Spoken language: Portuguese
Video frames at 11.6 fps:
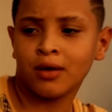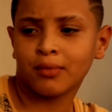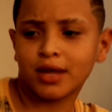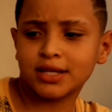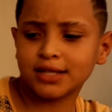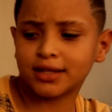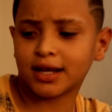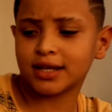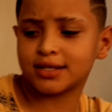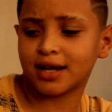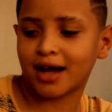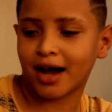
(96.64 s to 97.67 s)
por que, que você tá com
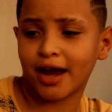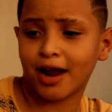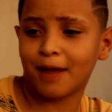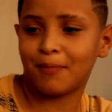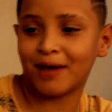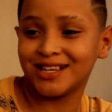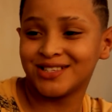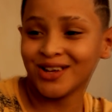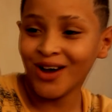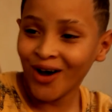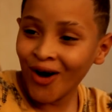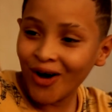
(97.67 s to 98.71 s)
essa cara, rapaz?
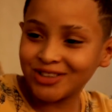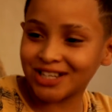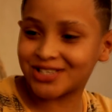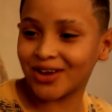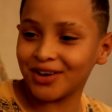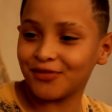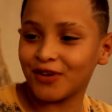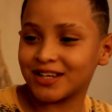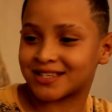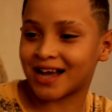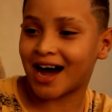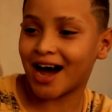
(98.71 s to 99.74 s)
Hoje é seu
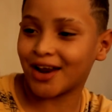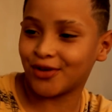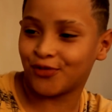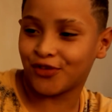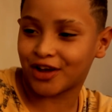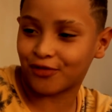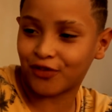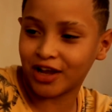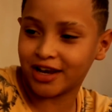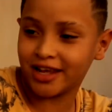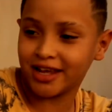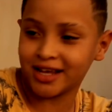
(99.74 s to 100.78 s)
aniversário, fica
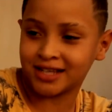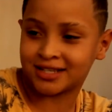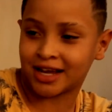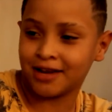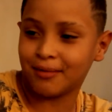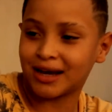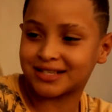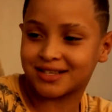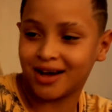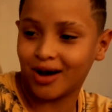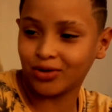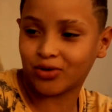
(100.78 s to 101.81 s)
feliz,
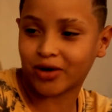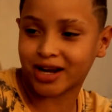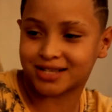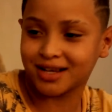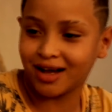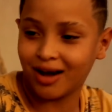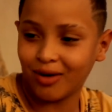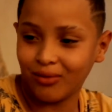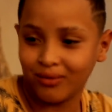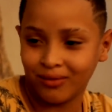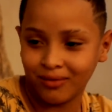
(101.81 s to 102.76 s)
animação no coração.